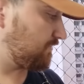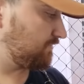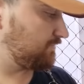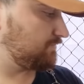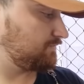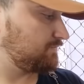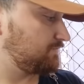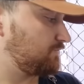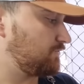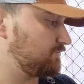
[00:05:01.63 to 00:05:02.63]
com
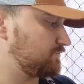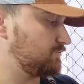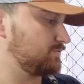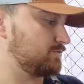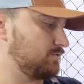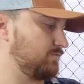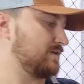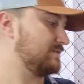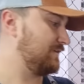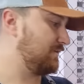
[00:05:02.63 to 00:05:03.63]
alguns cursos que eu estou
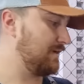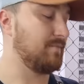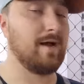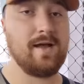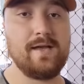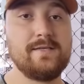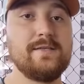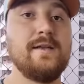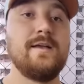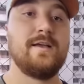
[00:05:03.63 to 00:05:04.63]
fazendo aí a
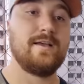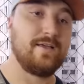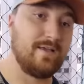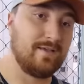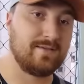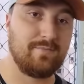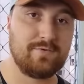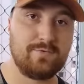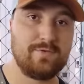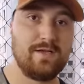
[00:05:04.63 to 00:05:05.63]
mais e
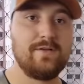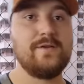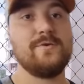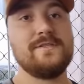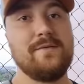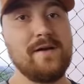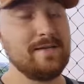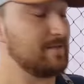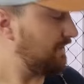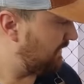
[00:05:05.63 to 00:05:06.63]
sempre estudando aí coisas a mais.